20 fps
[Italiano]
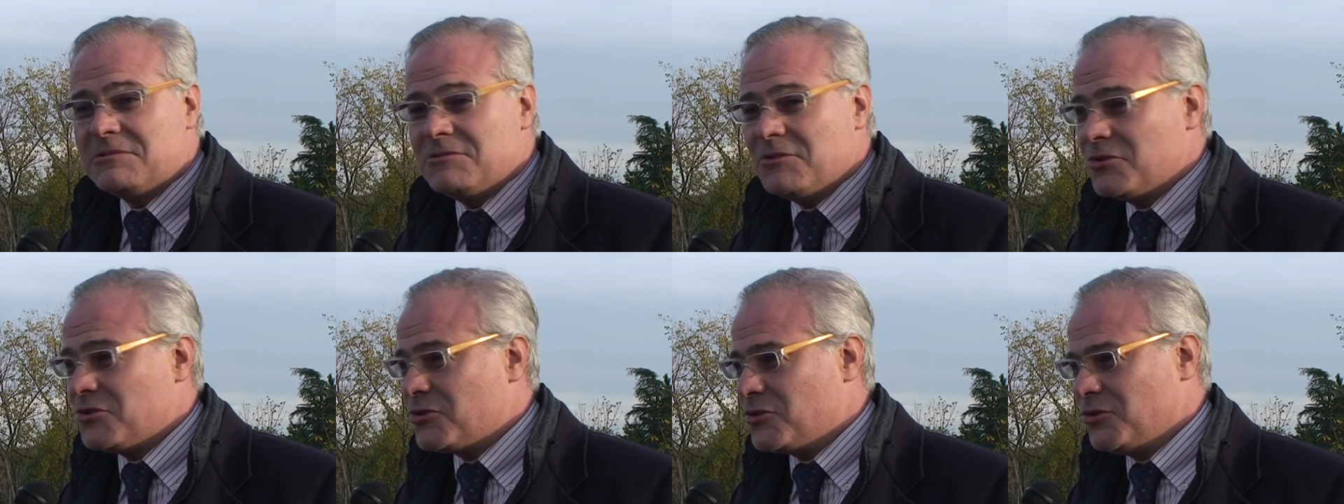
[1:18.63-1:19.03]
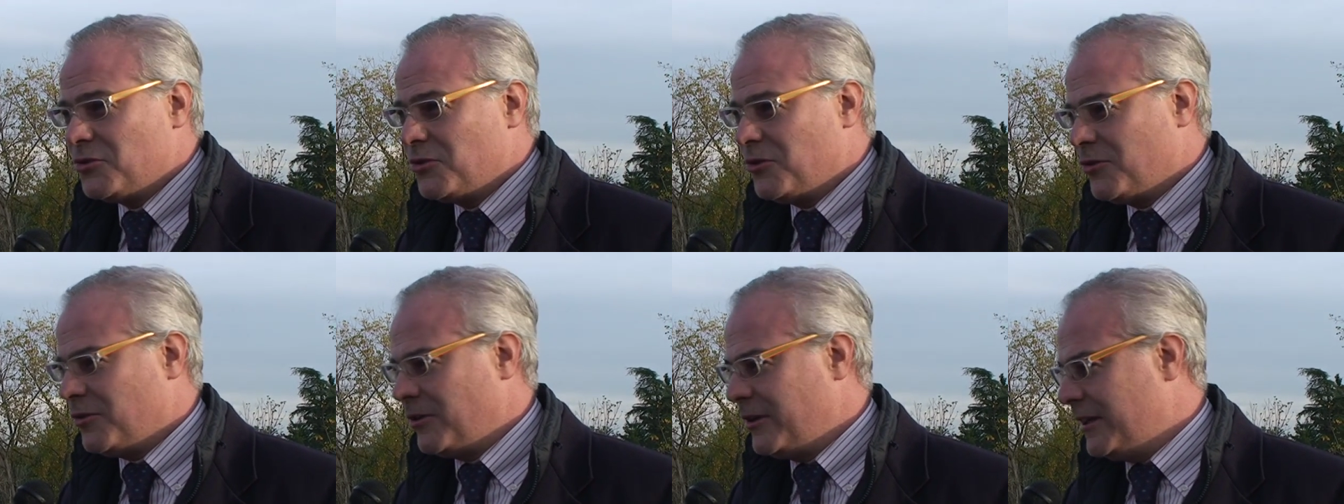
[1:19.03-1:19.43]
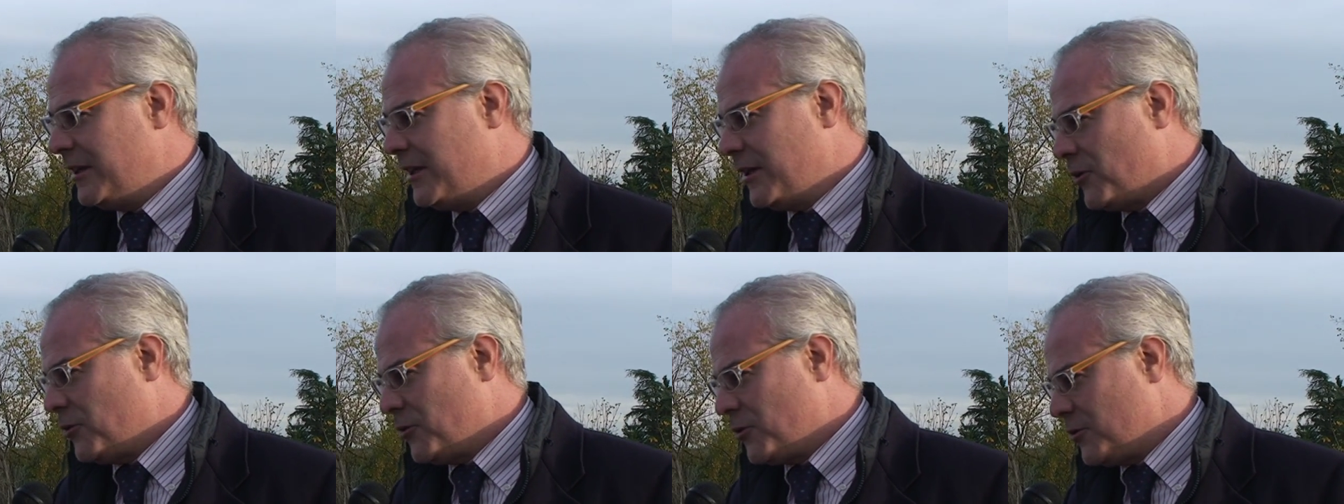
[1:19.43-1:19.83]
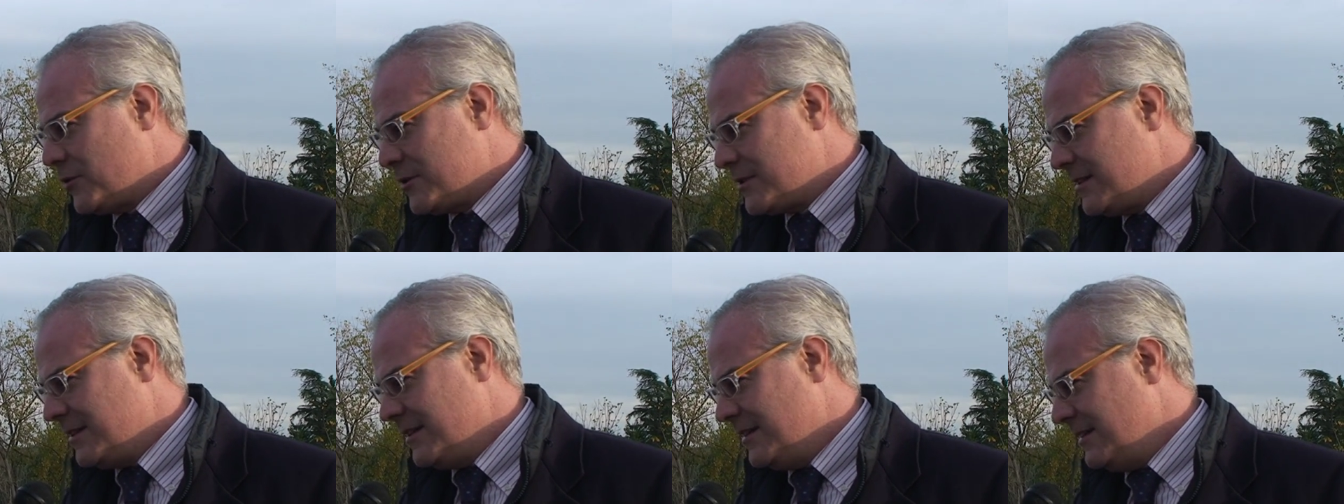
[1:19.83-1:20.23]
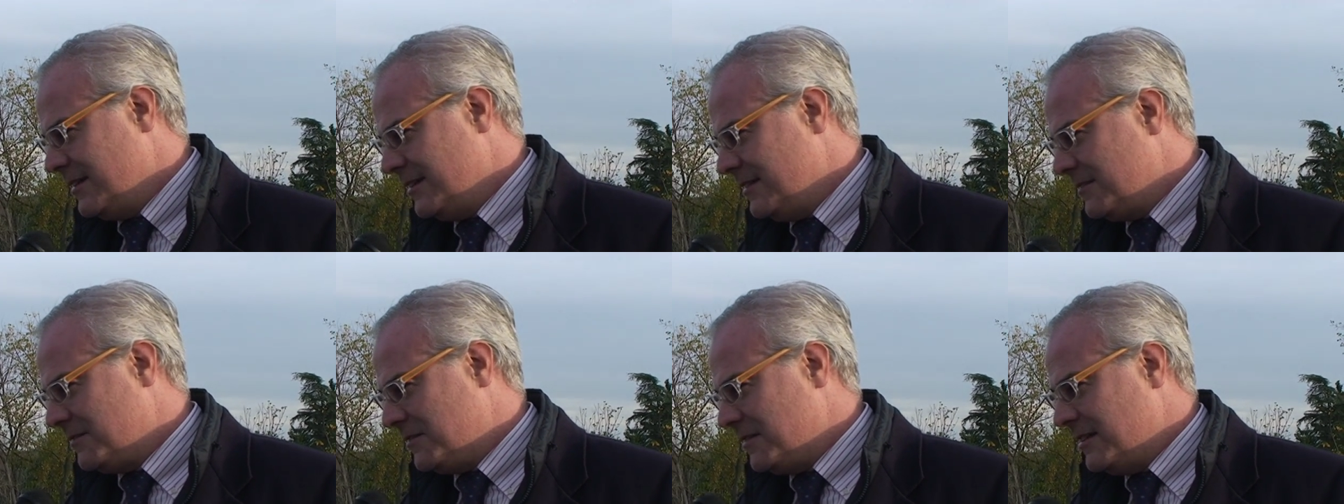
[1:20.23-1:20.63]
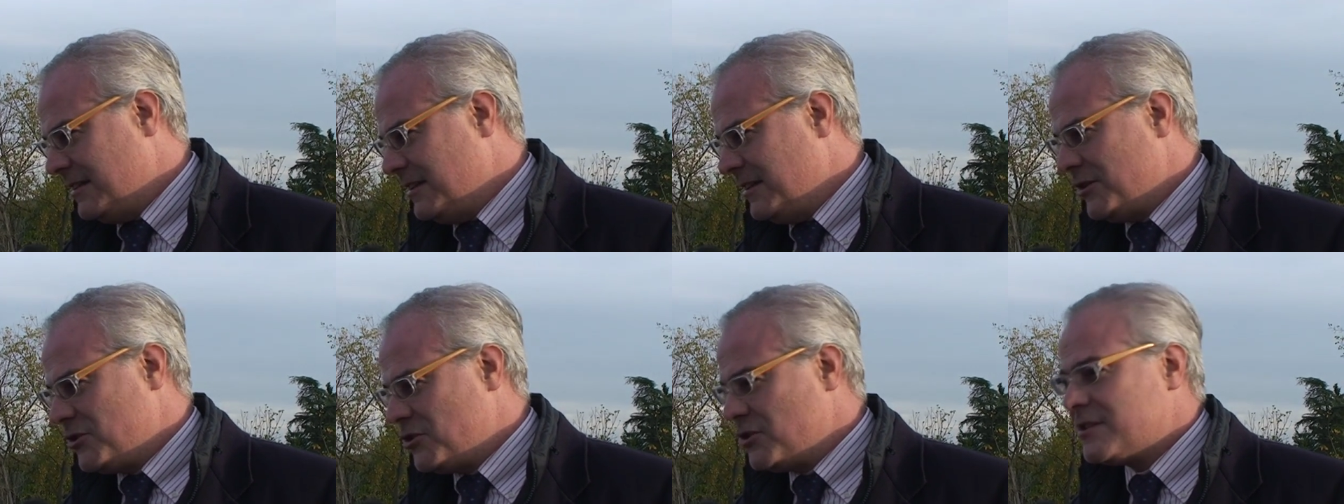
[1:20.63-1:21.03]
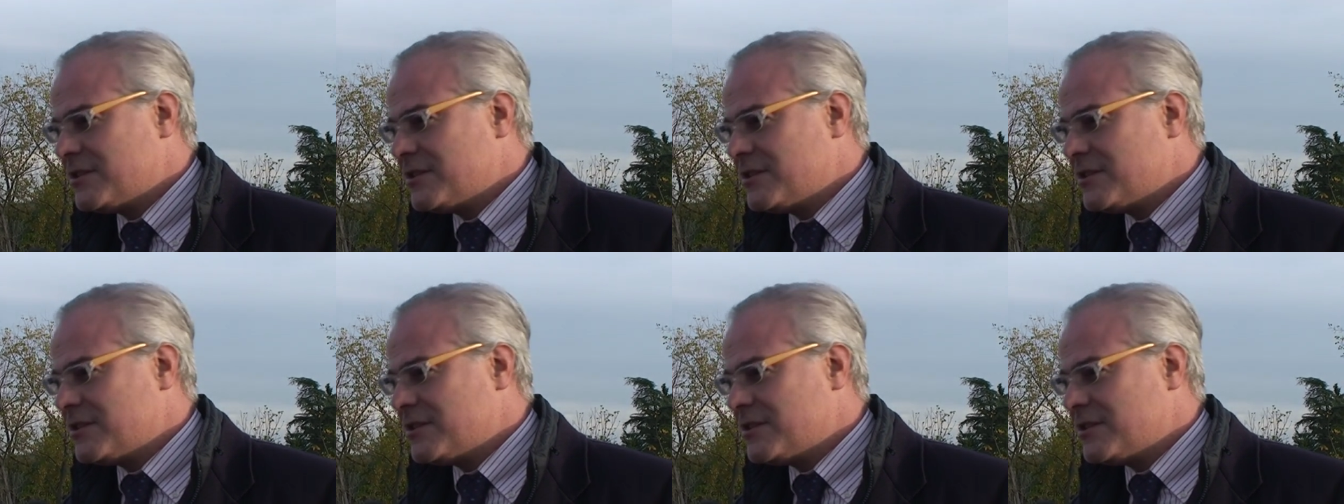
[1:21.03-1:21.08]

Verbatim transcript: non sono indecorosi, quindi ci